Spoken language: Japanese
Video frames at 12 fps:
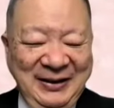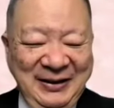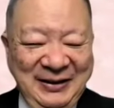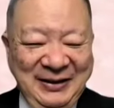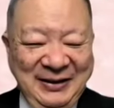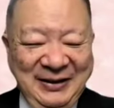
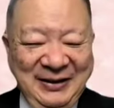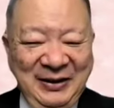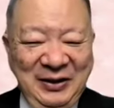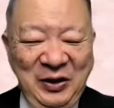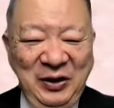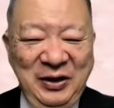はい。
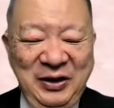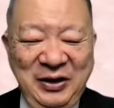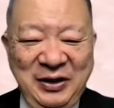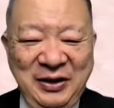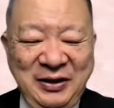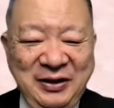
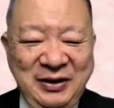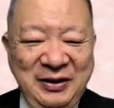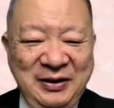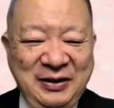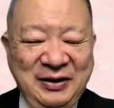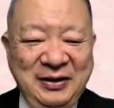えー、
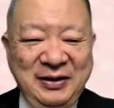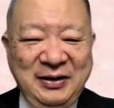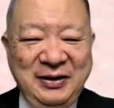あ